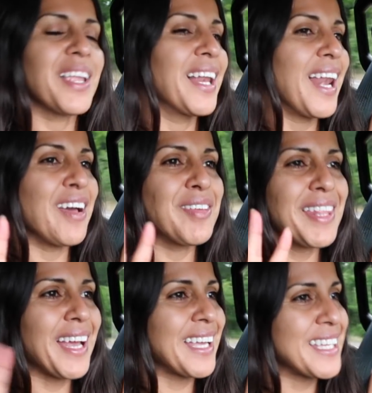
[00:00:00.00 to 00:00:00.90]
en la
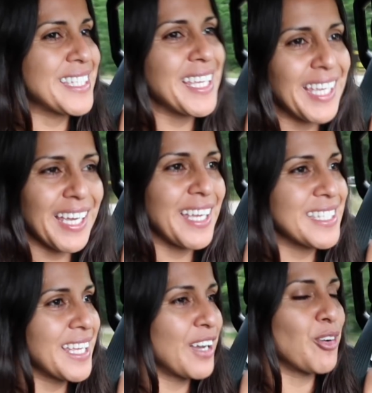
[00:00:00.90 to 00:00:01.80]
vida que siga,
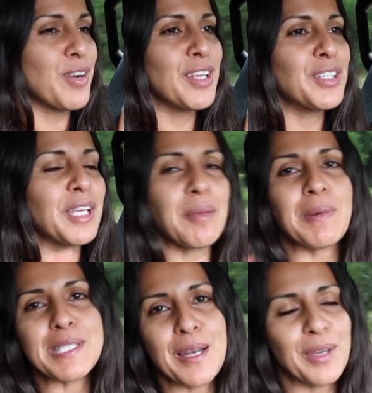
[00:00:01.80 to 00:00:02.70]
que siga corriendo y que
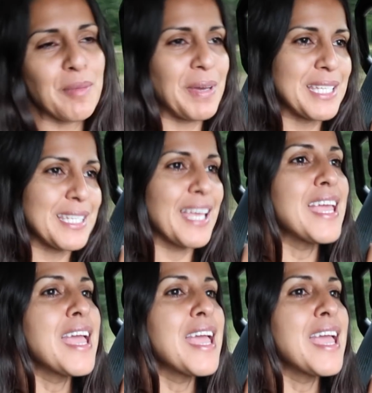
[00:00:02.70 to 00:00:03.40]
pase lo que pase.